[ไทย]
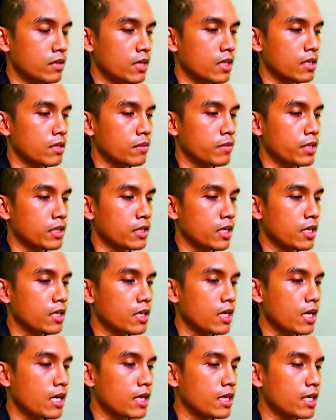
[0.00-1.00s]
อาจจะเป็นแค่
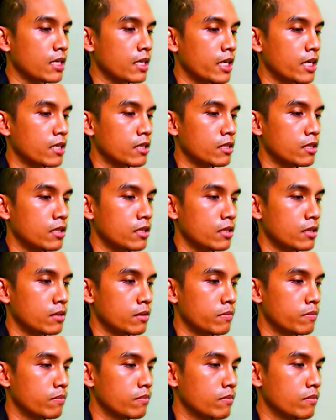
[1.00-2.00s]
งานเล็กๆ ที่
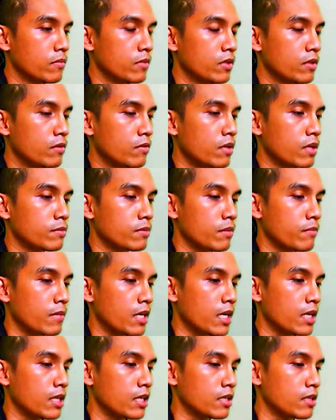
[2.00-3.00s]
ความสำ
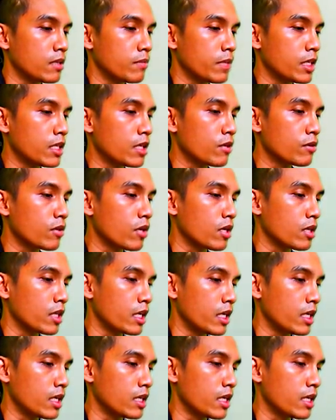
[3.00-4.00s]
คัญอาจจะไม่เท่าตอน
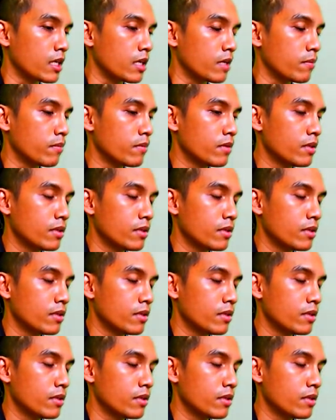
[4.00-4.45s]
นี้ก็ได้ครับ